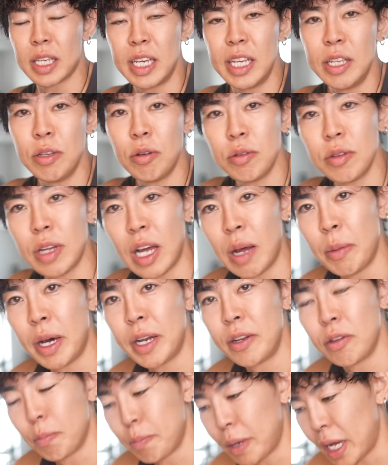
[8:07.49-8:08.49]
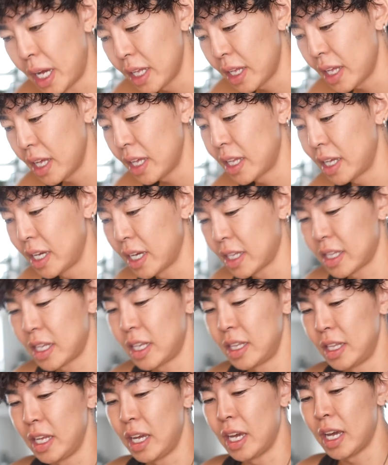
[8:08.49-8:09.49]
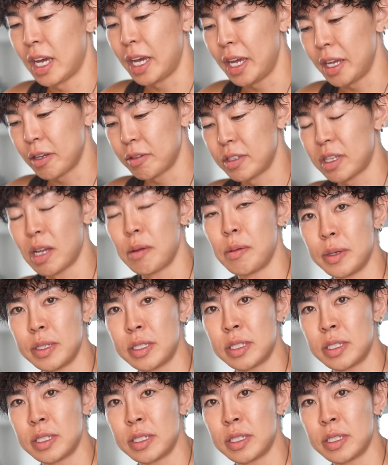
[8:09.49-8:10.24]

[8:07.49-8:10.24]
昨日の余りのパンケーキがあったんで、はい、それ食べま